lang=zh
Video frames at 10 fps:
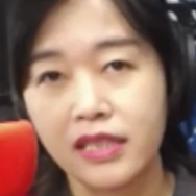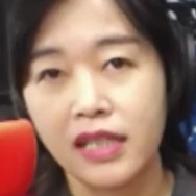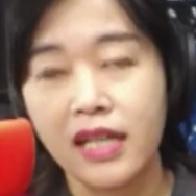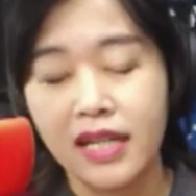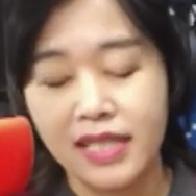一
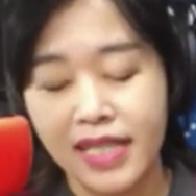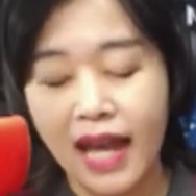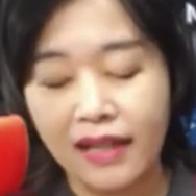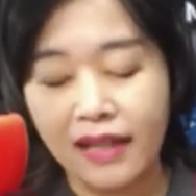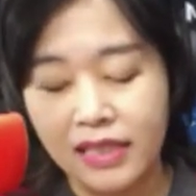个
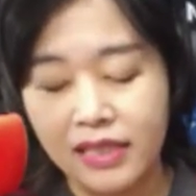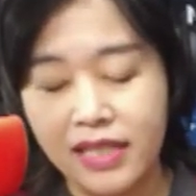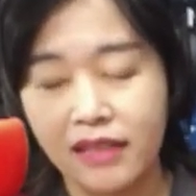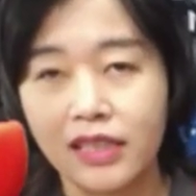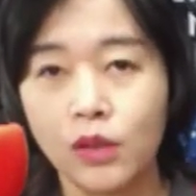加一
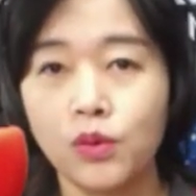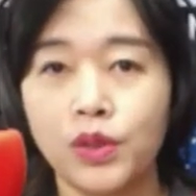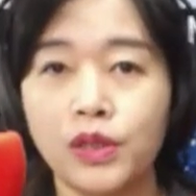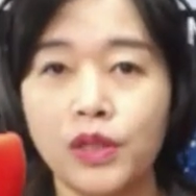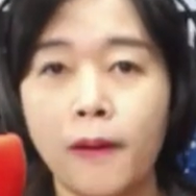这样的一个
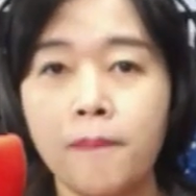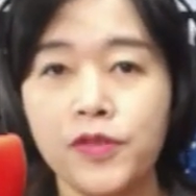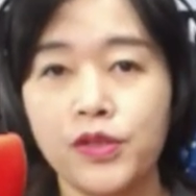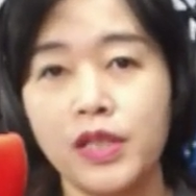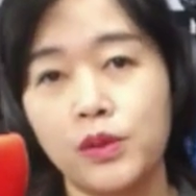活动哦，
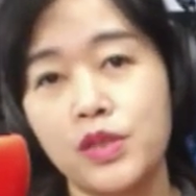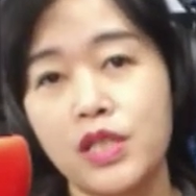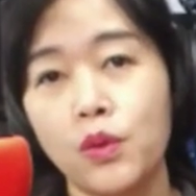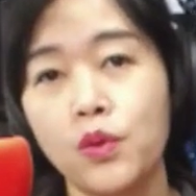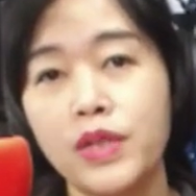就很多
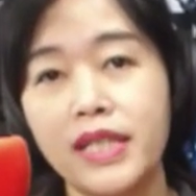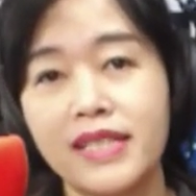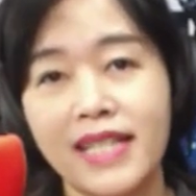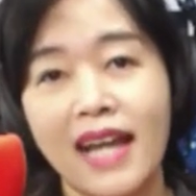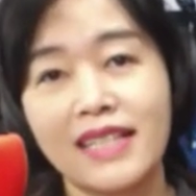是呼
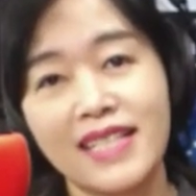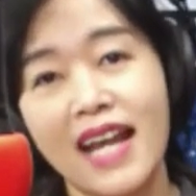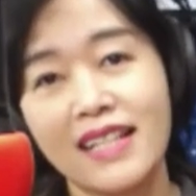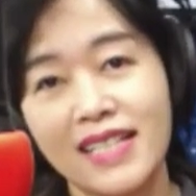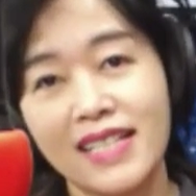应加一
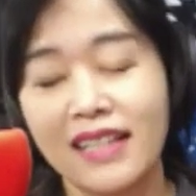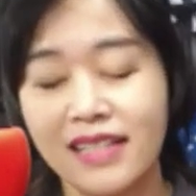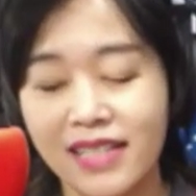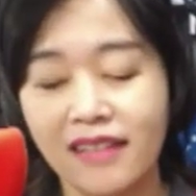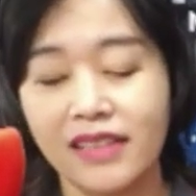加一加
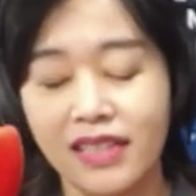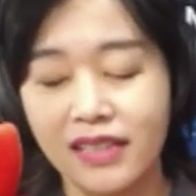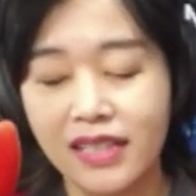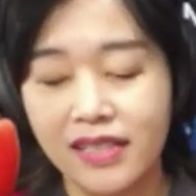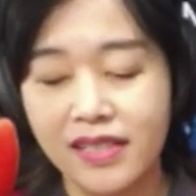一这样的一
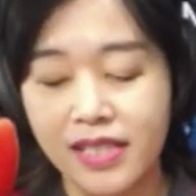个意